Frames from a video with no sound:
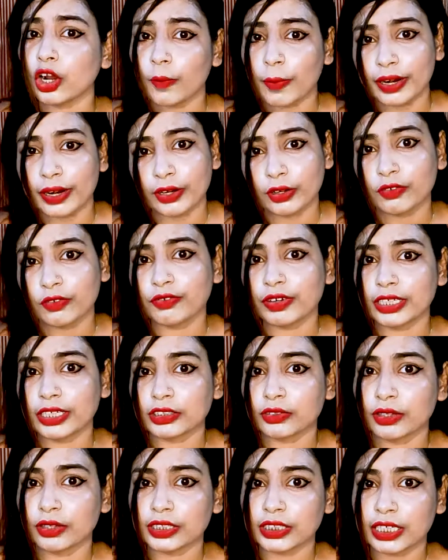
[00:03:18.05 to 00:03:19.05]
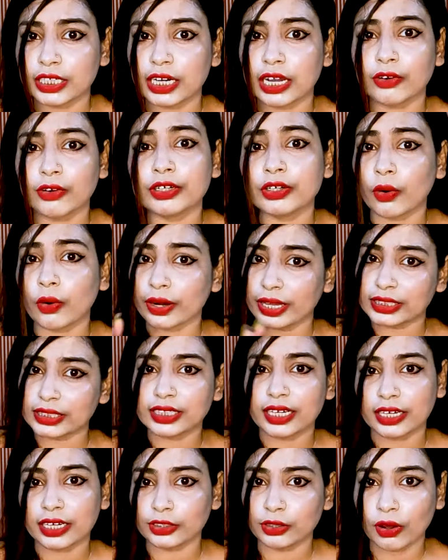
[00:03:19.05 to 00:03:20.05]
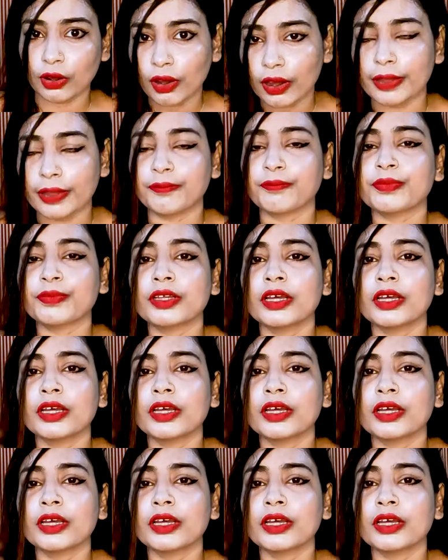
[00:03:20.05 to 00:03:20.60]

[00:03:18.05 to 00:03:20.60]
সবাই এরকম ফেস করেছে কিনা কারণ অনেক জায়গায় তো হয়